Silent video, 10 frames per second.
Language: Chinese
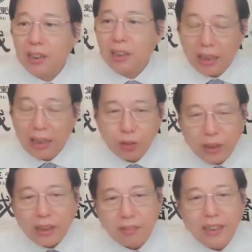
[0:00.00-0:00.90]
他的功
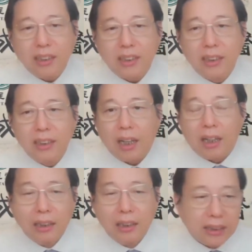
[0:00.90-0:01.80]
底是非常深的
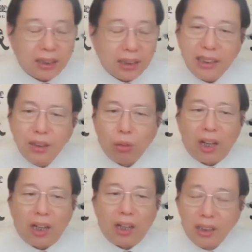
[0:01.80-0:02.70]
啊。像这种
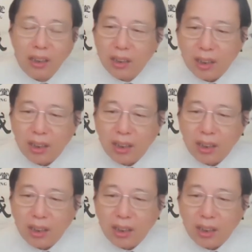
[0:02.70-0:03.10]
啊。呃，